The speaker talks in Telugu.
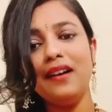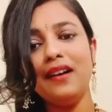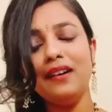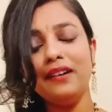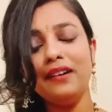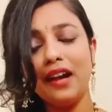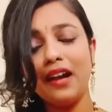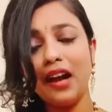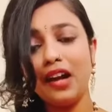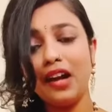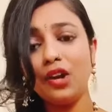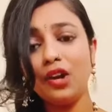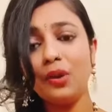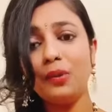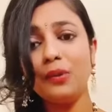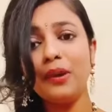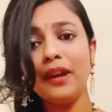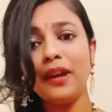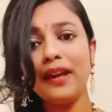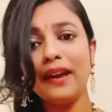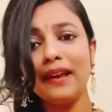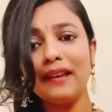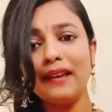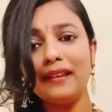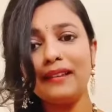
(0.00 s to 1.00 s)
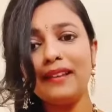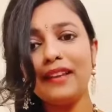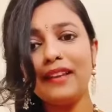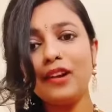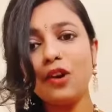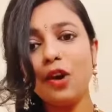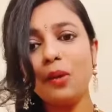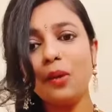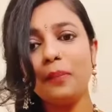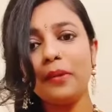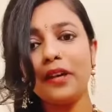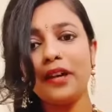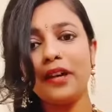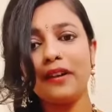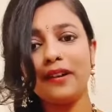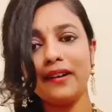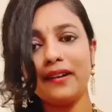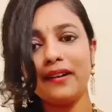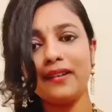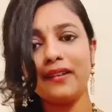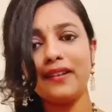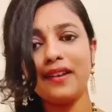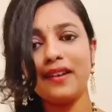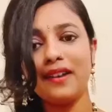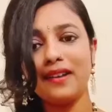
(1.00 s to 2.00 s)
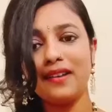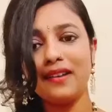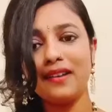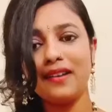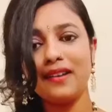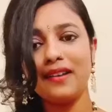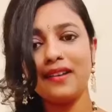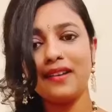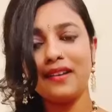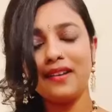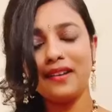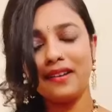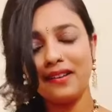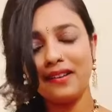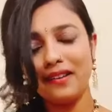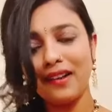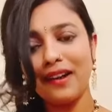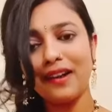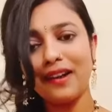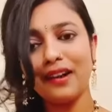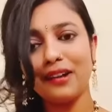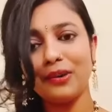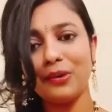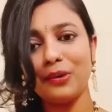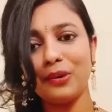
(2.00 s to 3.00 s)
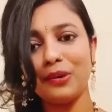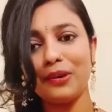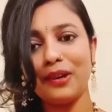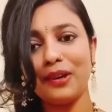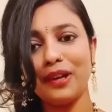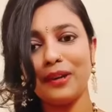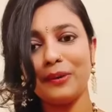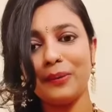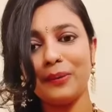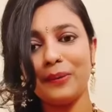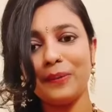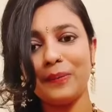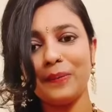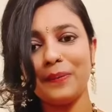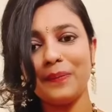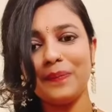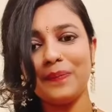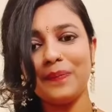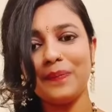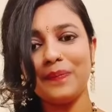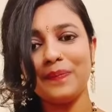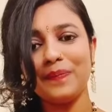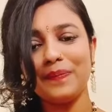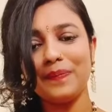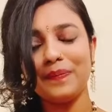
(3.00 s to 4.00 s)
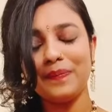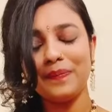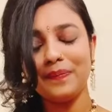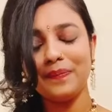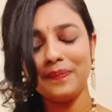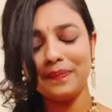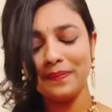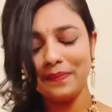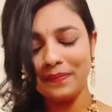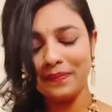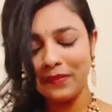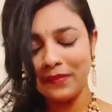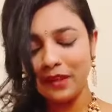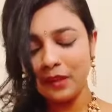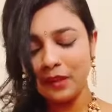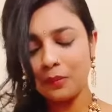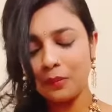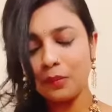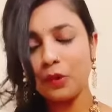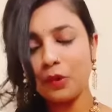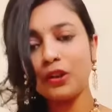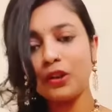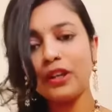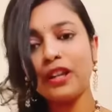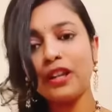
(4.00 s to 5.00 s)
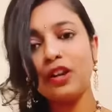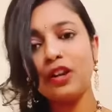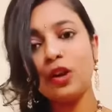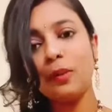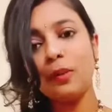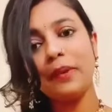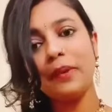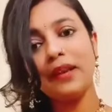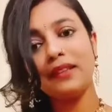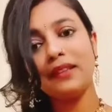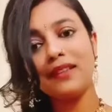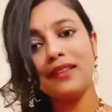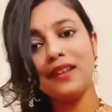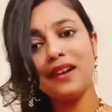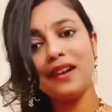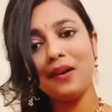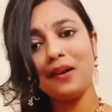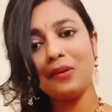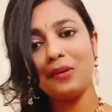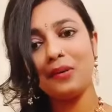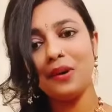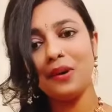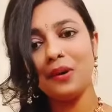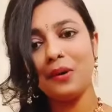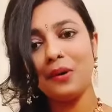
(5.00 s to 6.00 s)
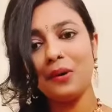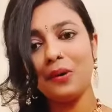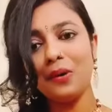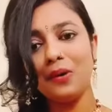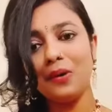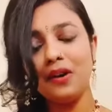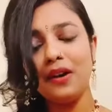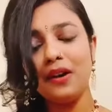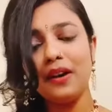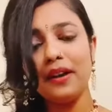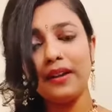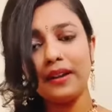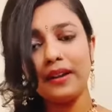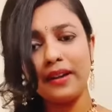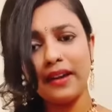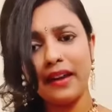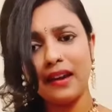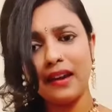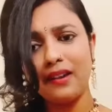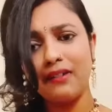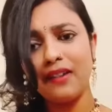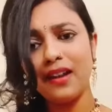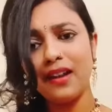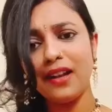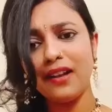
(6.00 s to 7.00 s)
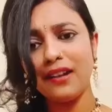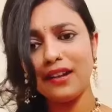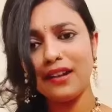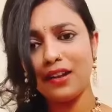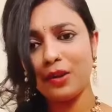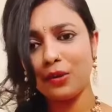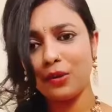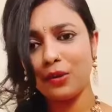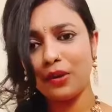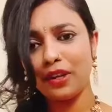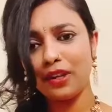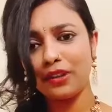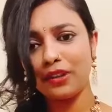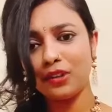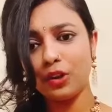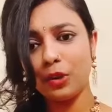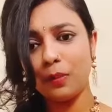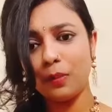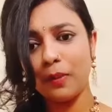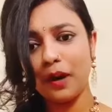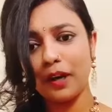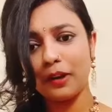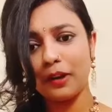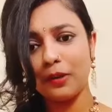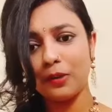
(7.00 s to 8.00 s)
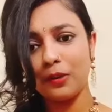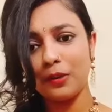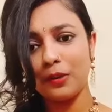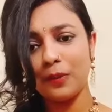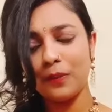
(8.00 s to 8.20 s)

నాలో ఉండే హెల్తీ కాంపిటేటర్ని నేను కనుగొన్నాను పోటీలో ప్రతి రౌండ్లో గెలవాలనే కోరికతో పాటు